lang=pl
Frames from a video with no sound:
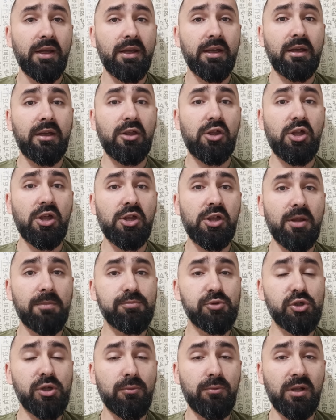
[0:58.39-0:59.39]
gdzie się
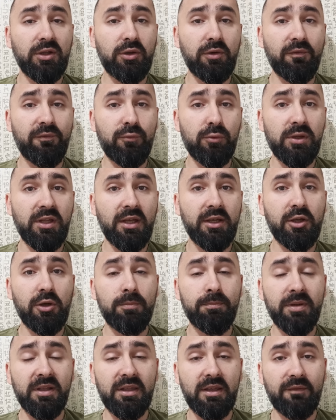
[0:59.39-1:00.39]
przeładowuje
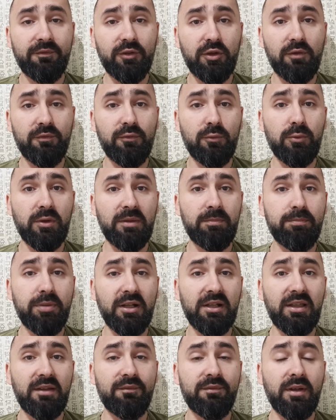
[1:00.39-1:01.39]
ropę naftową i
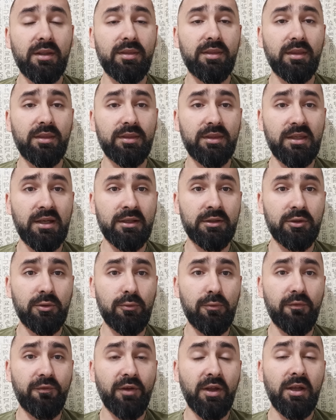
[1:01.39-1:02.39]
paliwa ze
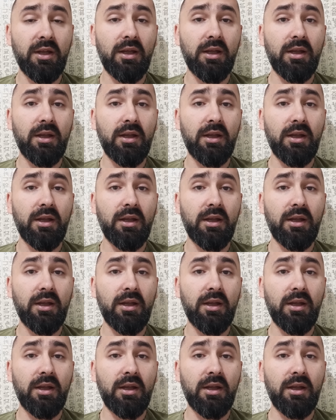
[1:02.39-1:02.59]
statków.